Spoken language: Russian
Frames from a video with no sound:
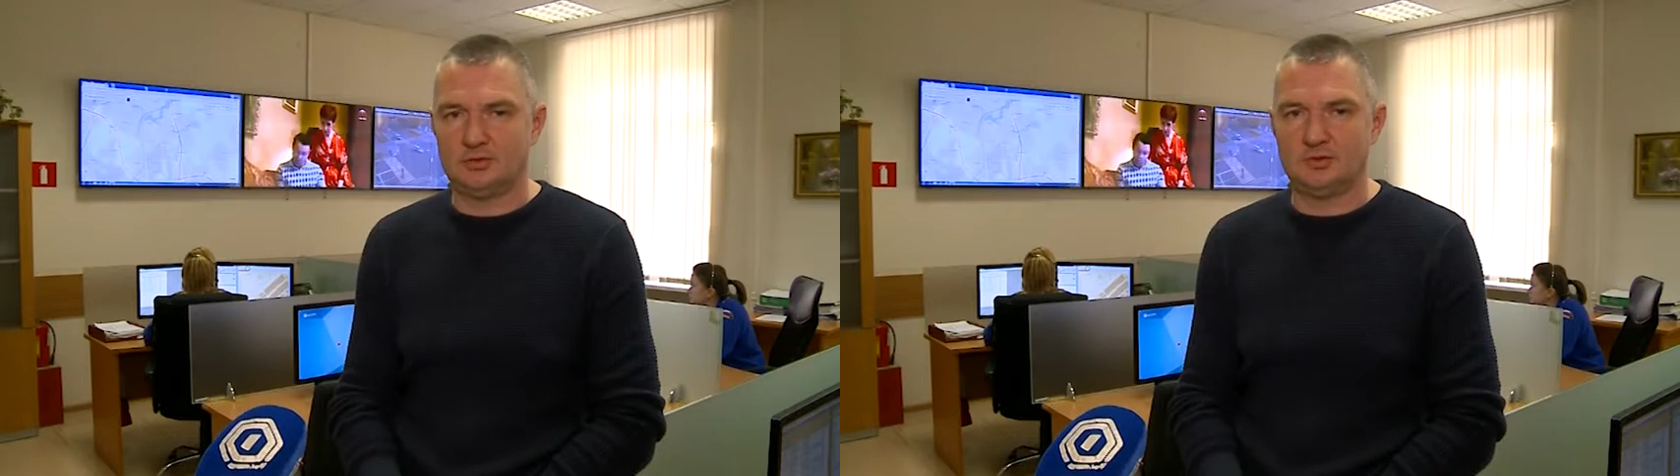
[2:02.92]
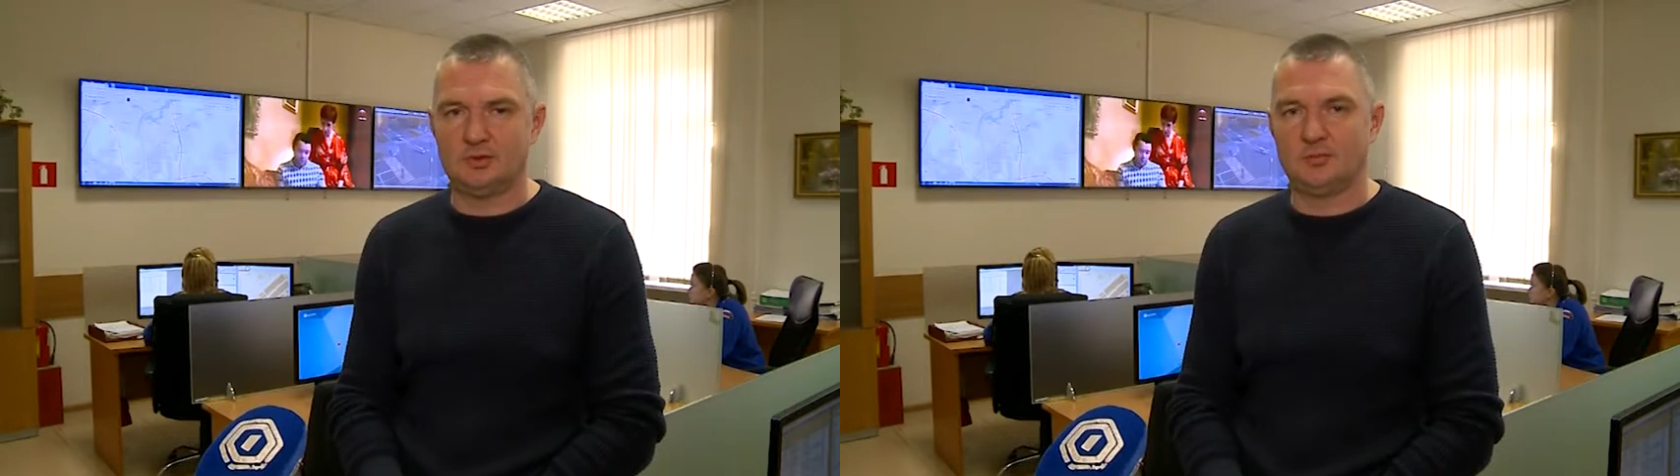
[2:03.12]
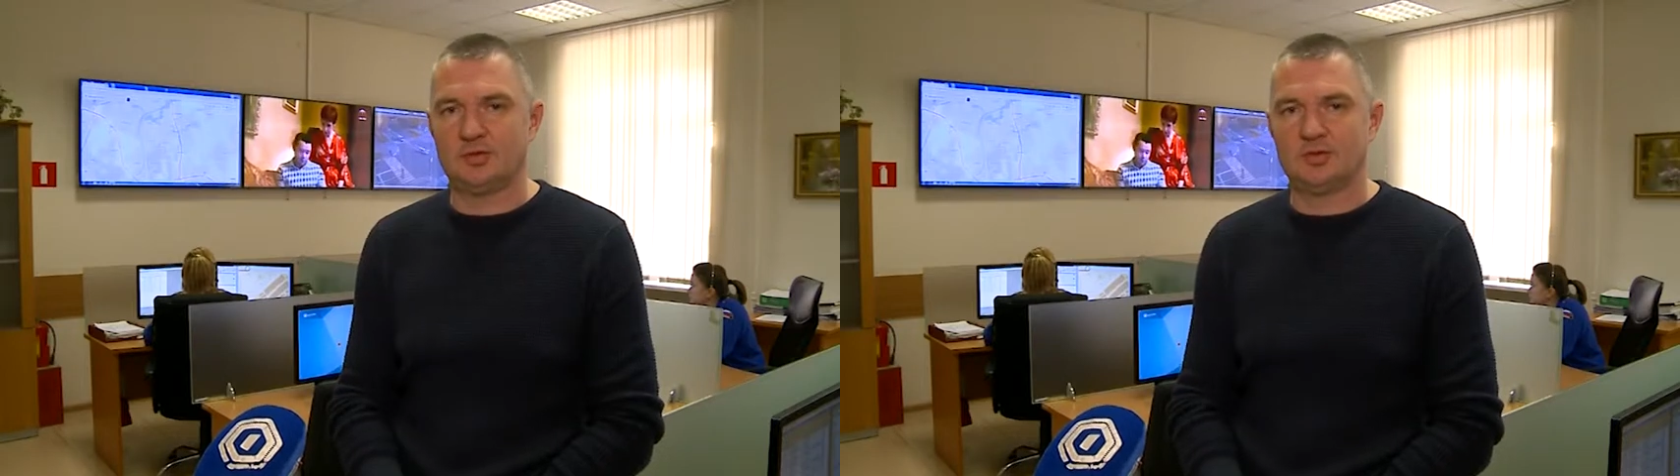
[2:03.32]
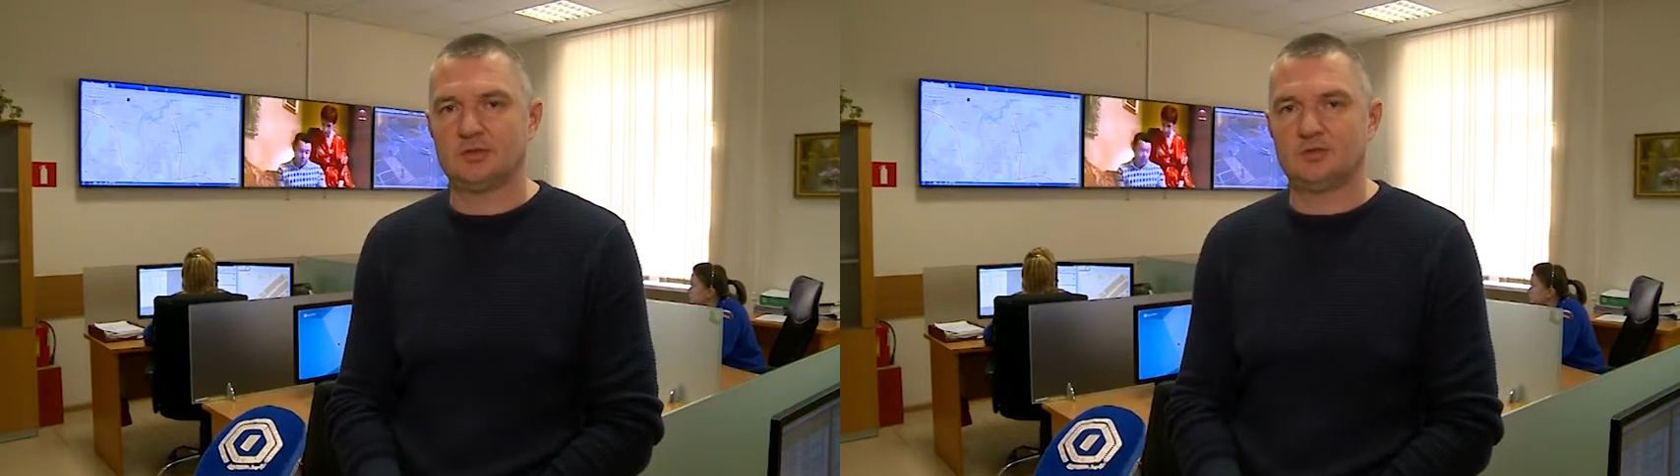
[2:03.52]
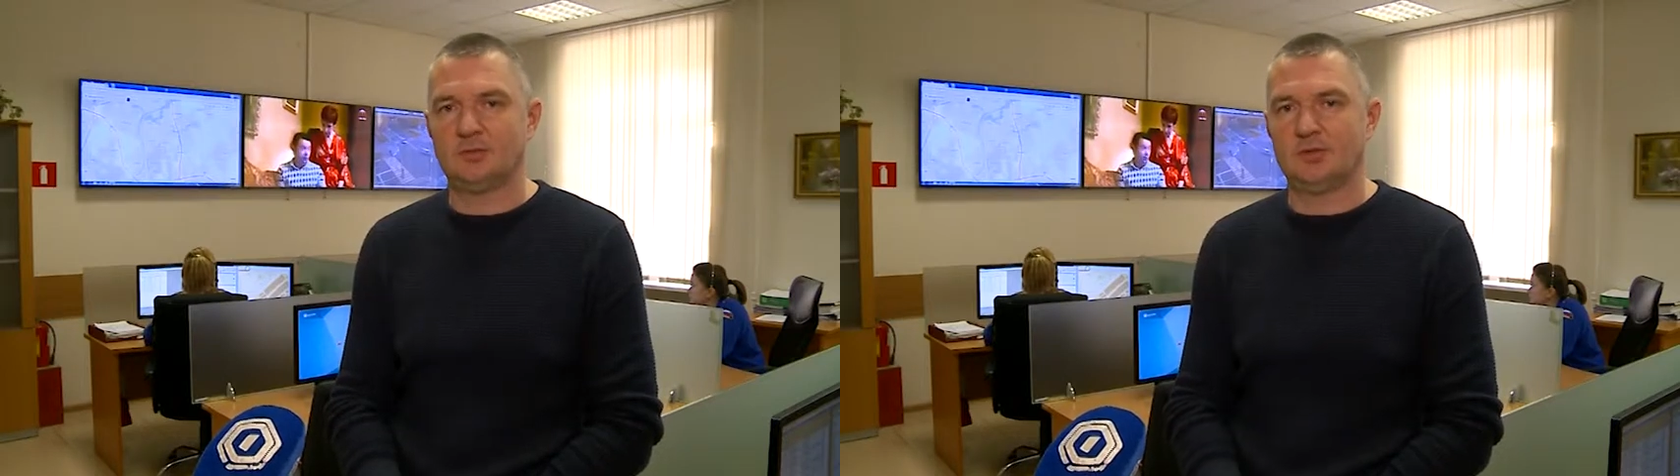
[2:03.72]
Это
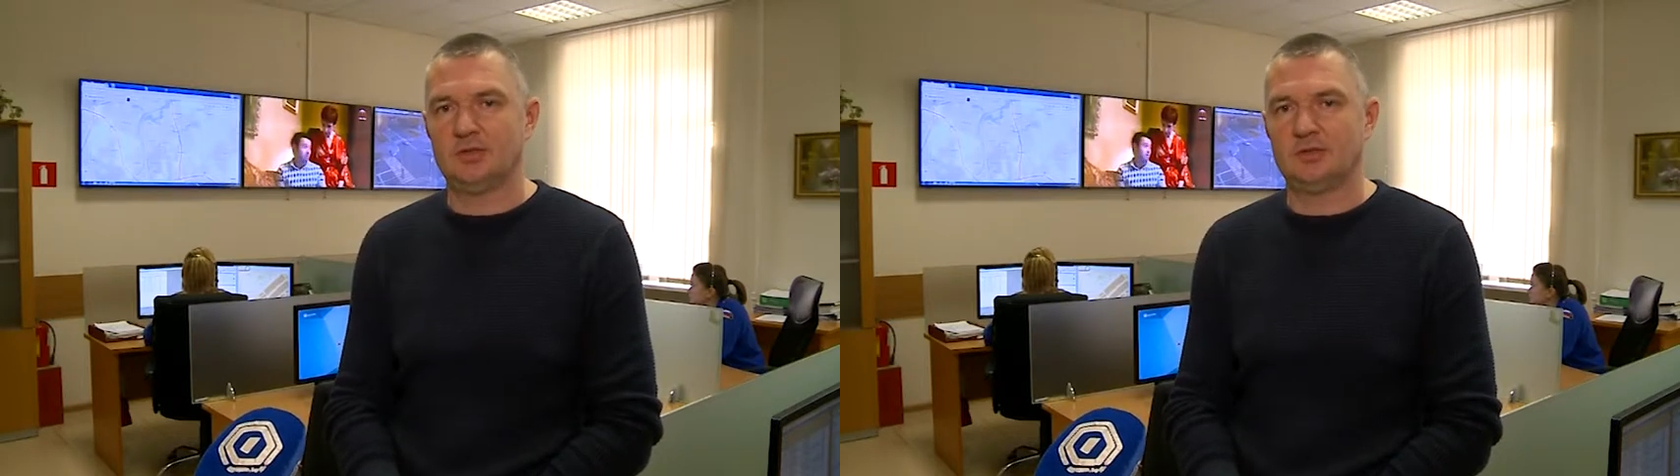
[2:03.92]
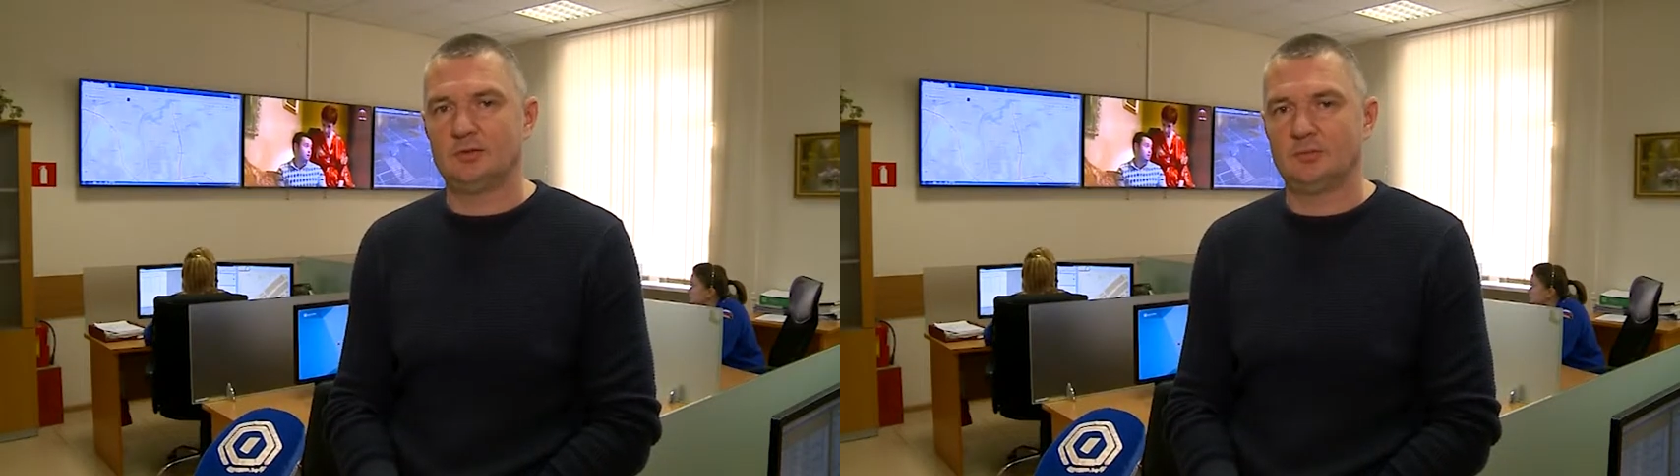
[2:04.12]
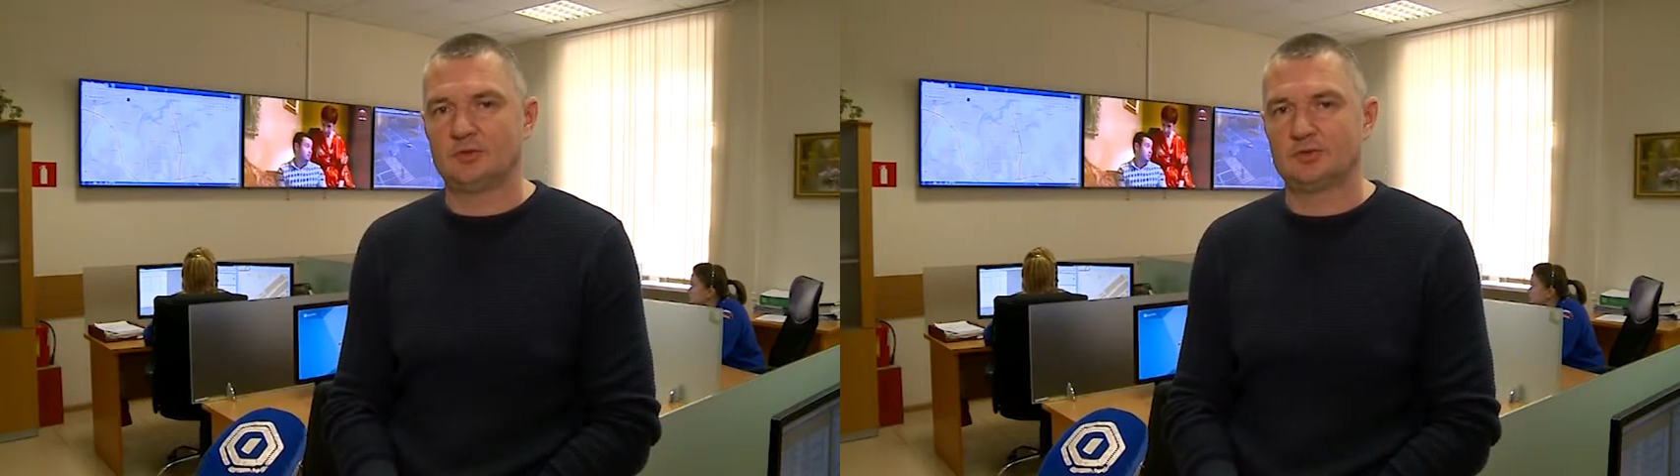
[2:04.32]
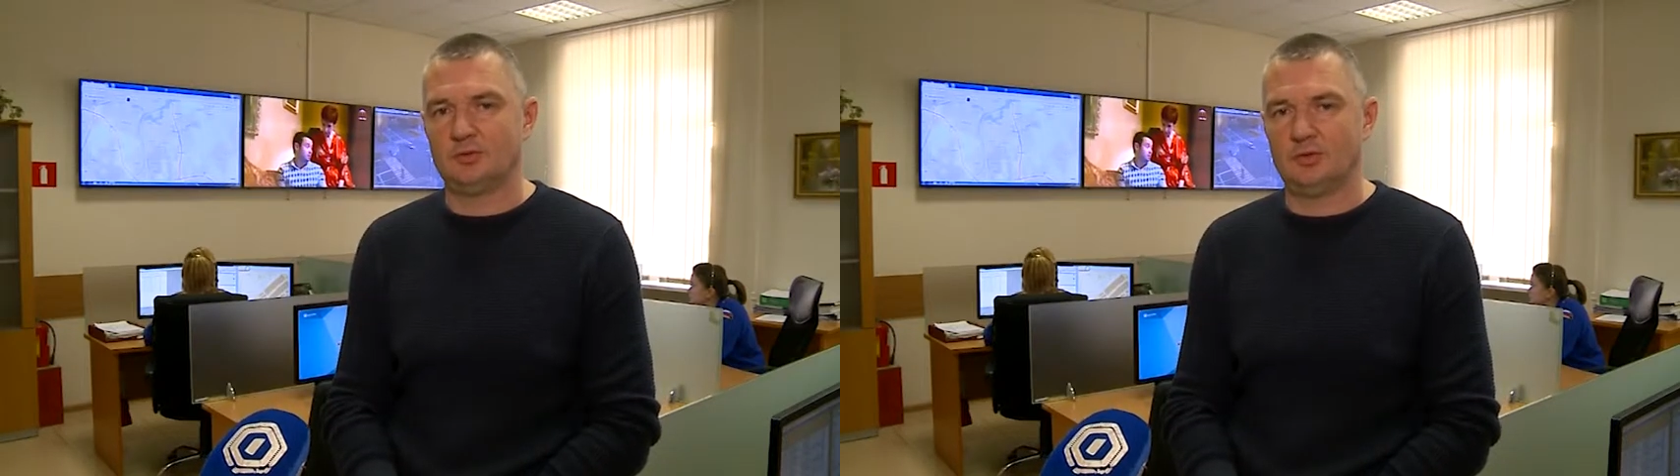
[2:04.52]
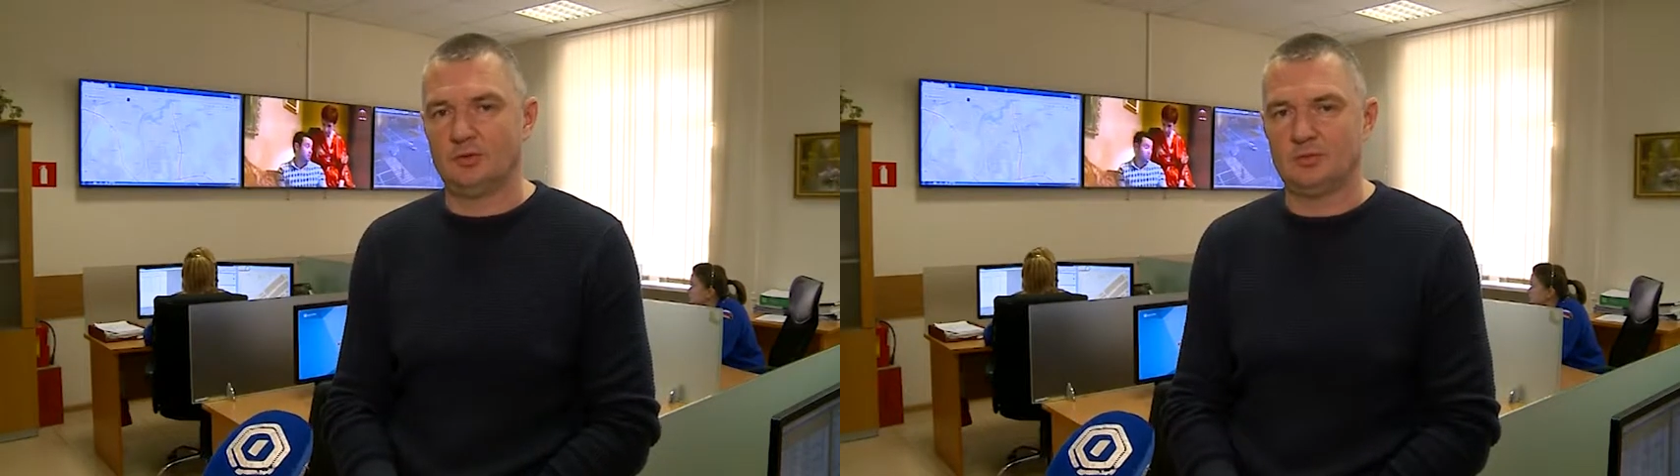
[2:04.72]
операторов дополнительно мы
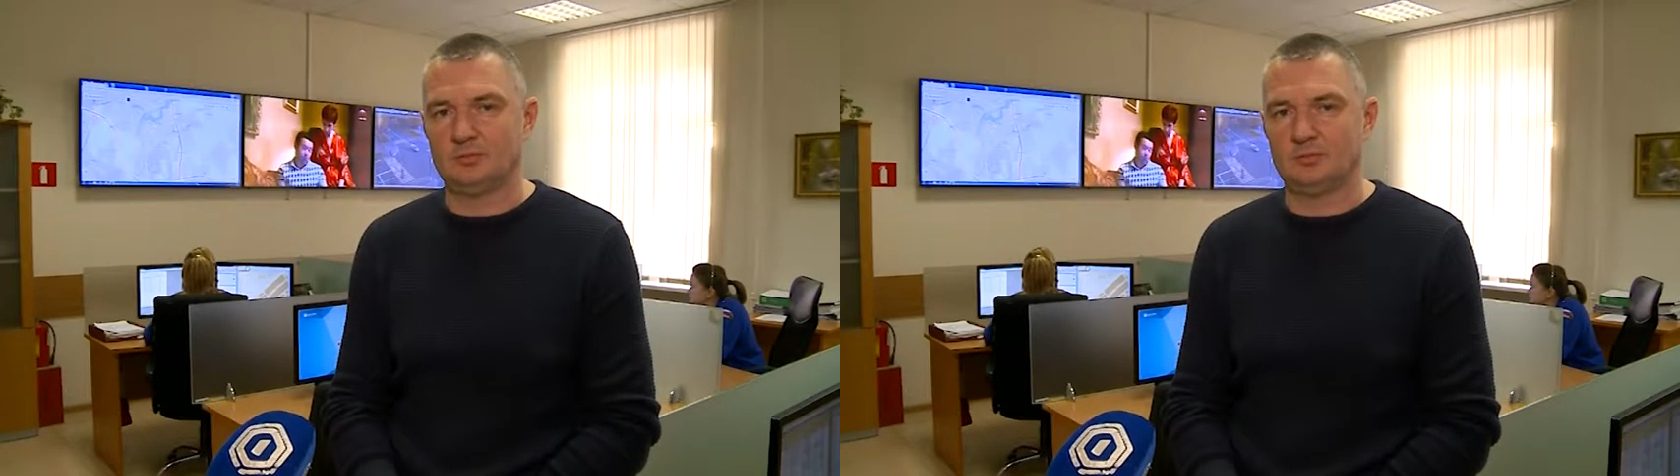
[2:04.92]
инструктируем.